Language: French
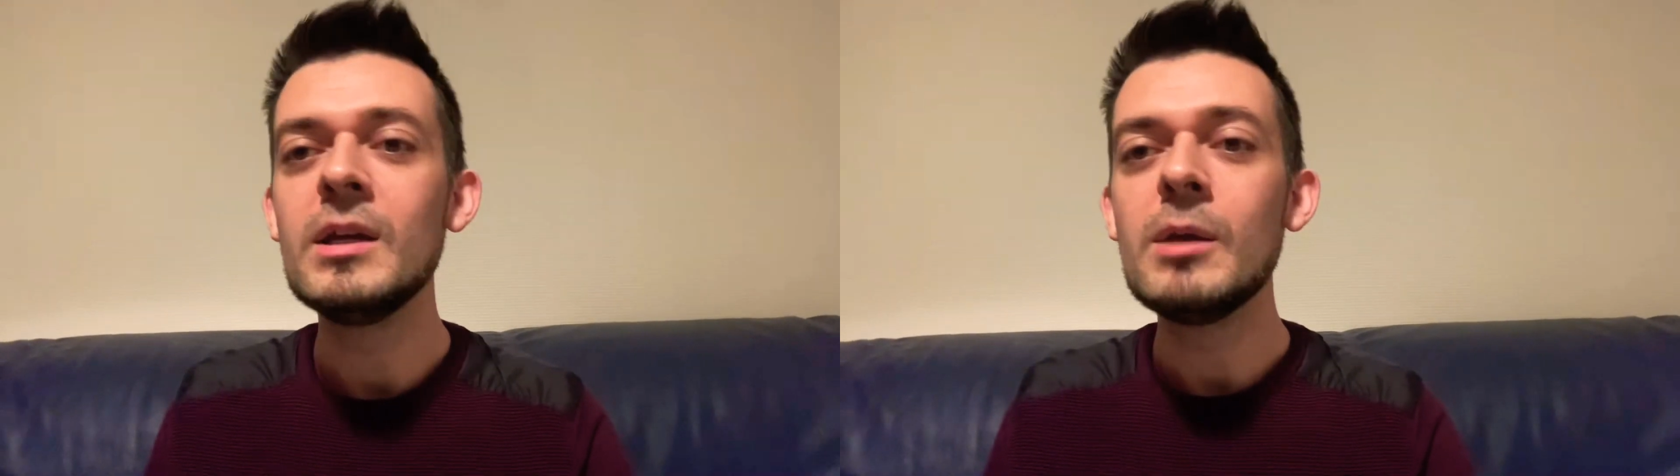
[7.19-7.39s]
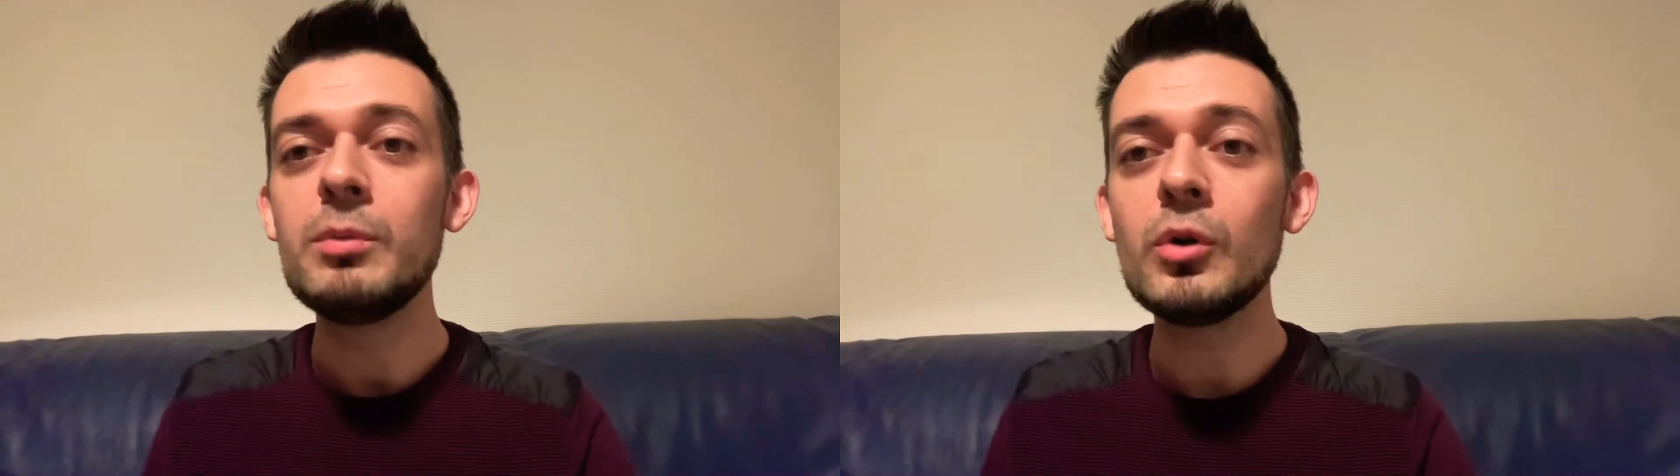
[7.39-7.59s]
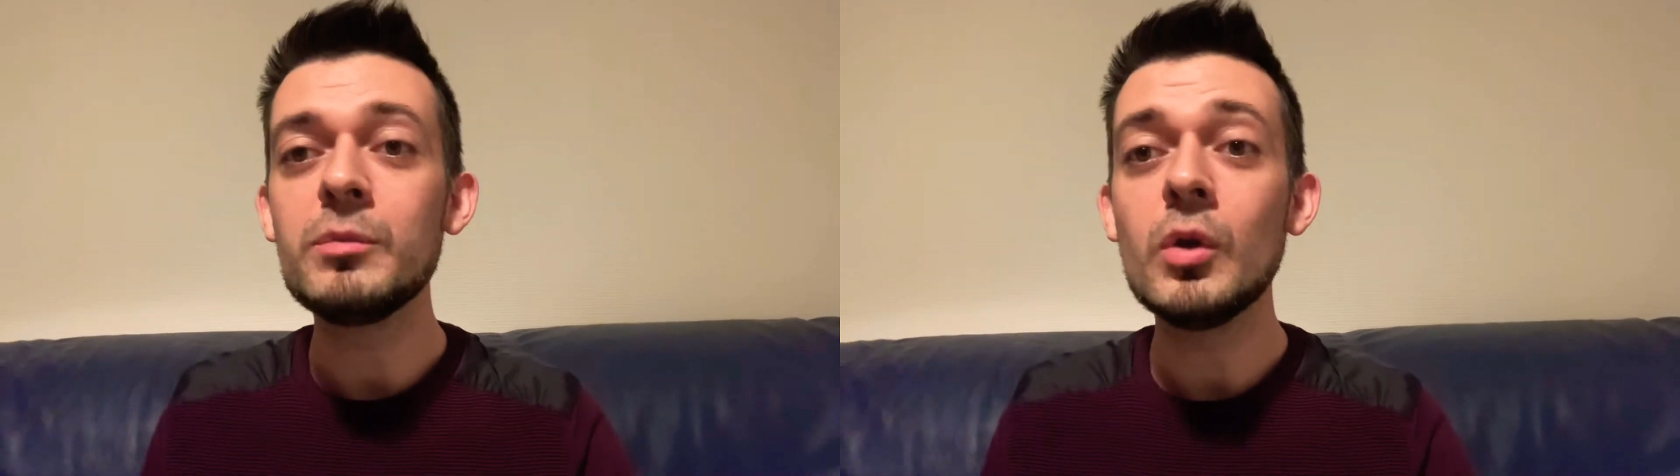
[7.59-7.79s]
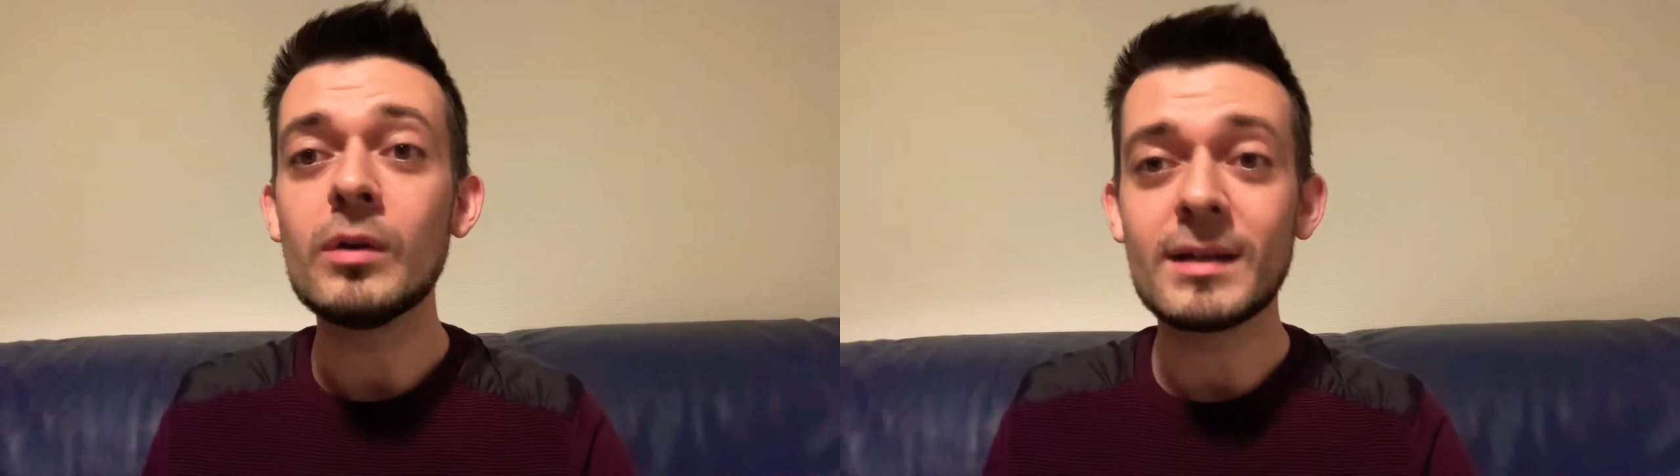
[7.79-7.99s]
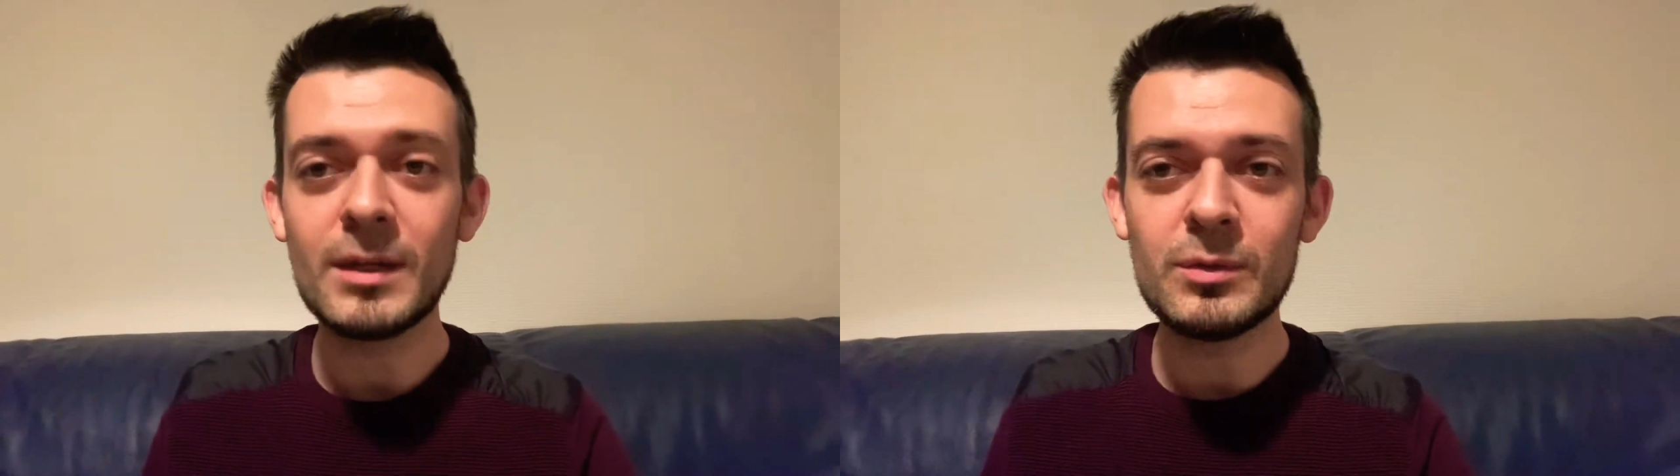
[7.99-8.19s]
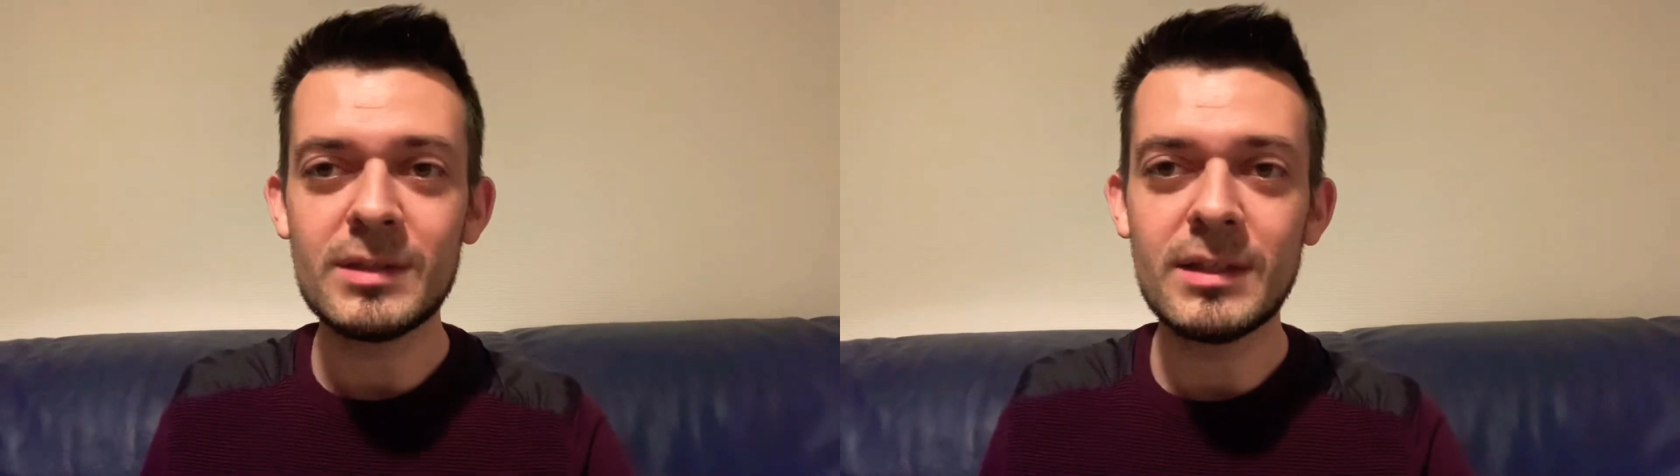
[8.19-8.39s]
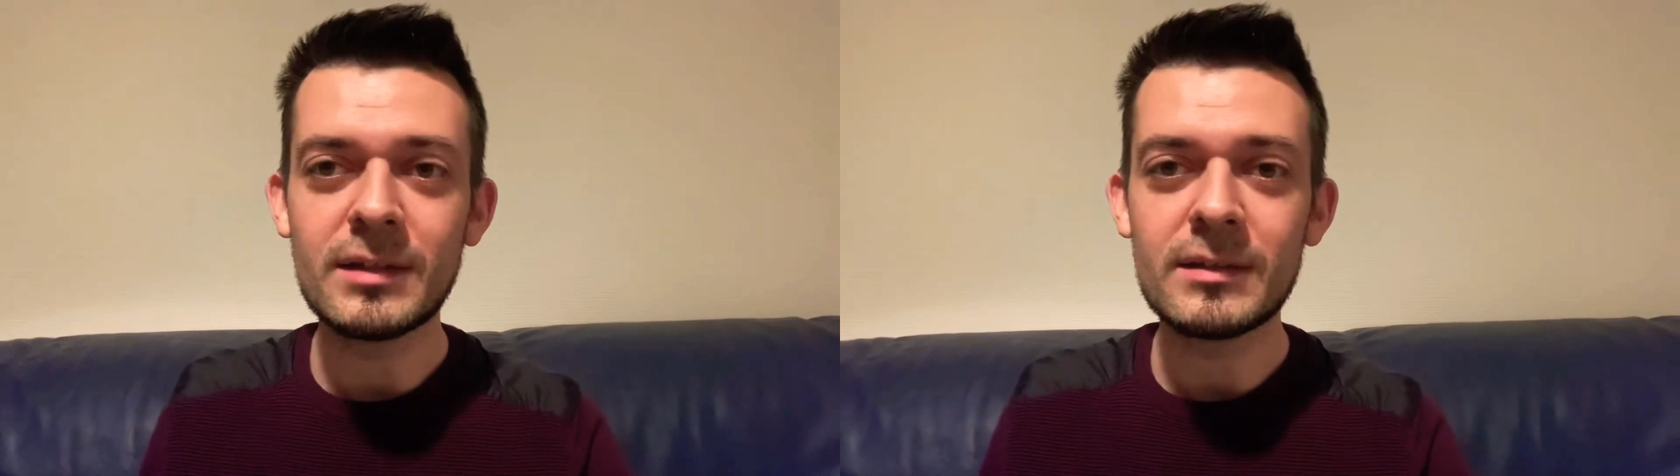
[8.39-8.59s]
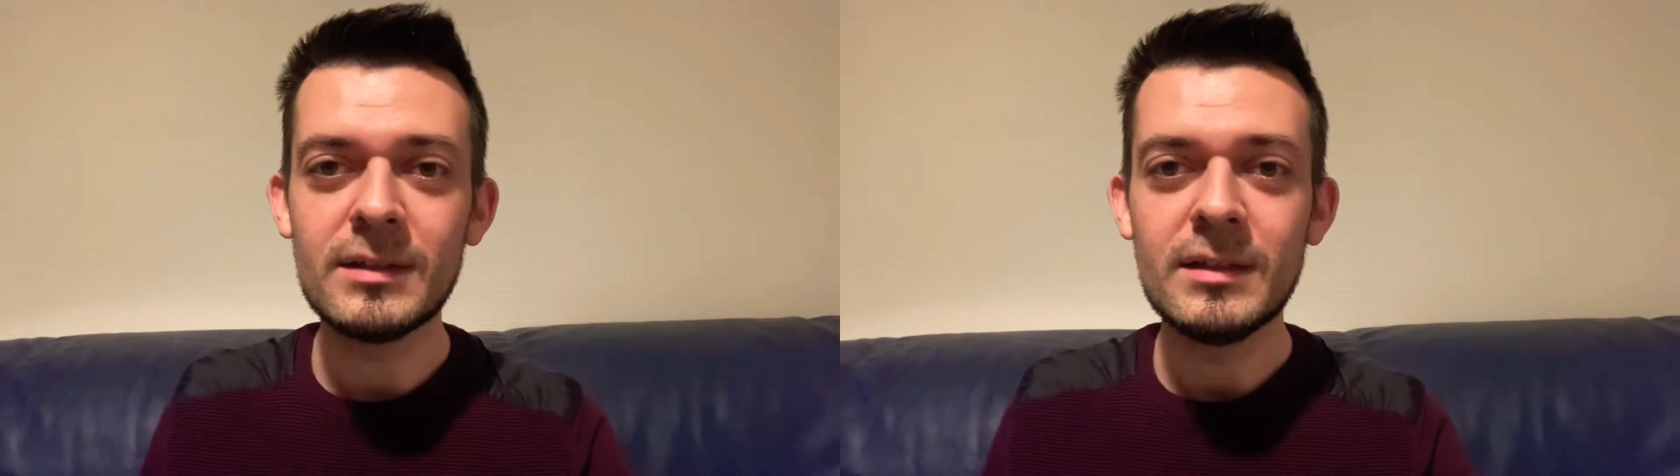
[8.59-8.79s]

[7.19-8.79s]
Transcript: pour mieux réussir.